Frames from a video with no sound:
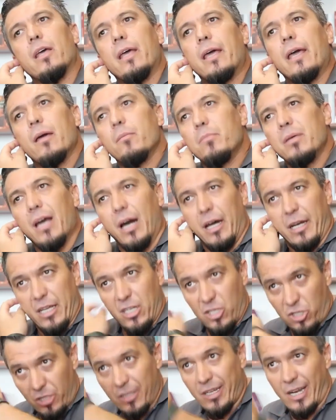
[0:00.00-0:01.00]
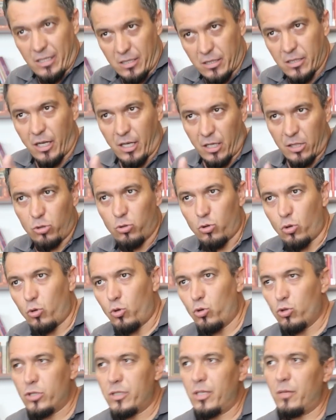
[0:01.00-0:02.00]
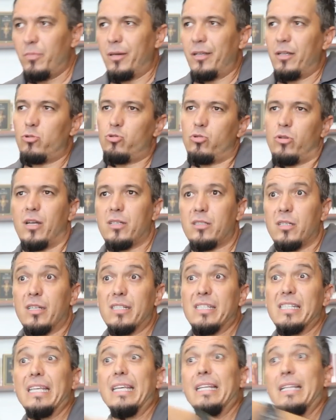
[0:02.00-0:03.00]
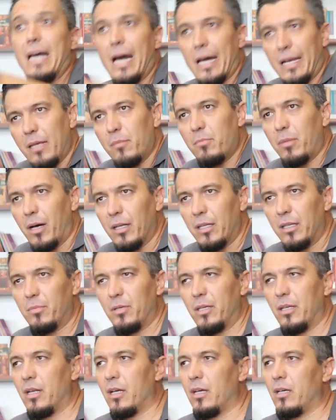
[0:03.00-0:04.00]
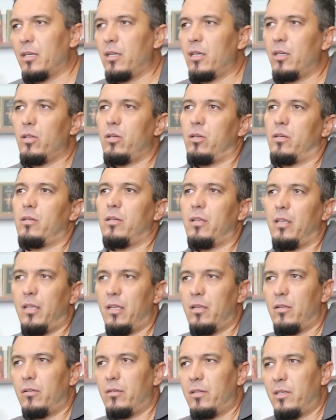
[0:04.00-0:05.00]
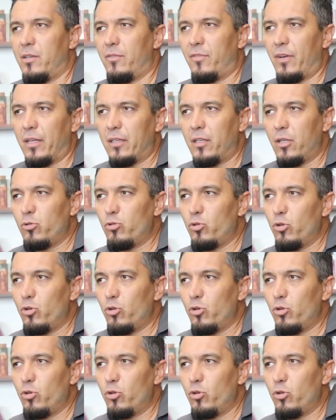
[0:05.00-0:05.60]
bir arayışıdır aslında Kadıköy Konsili bana sorarsanız idari bağlamıyla ifade